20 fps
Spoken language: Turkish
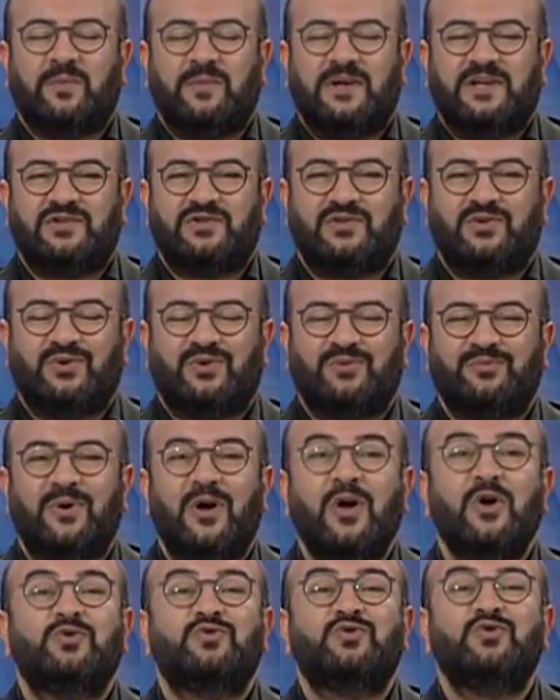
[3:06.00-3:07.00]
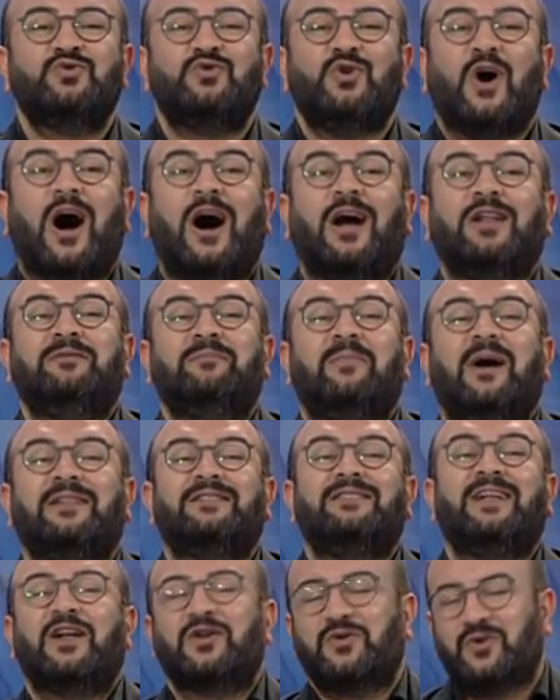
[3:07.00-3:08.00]
görmek istiyorum. Çünkü
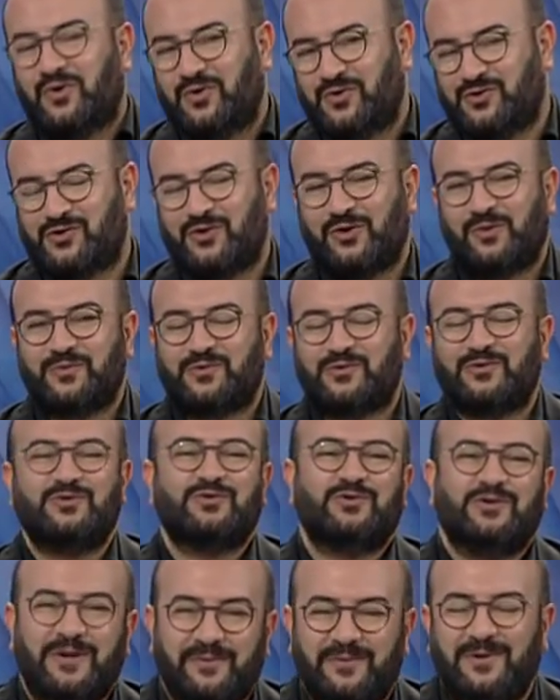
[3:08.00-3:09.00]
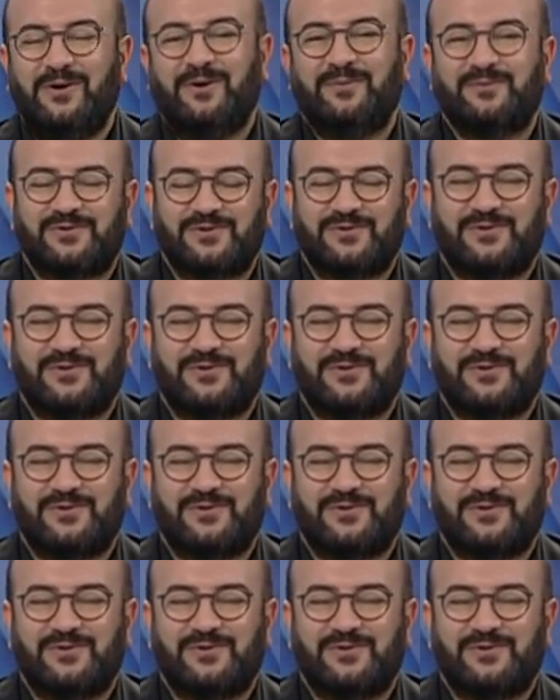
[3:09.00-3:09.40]
Almanlar konuşuyormuş. Düşünebiliyor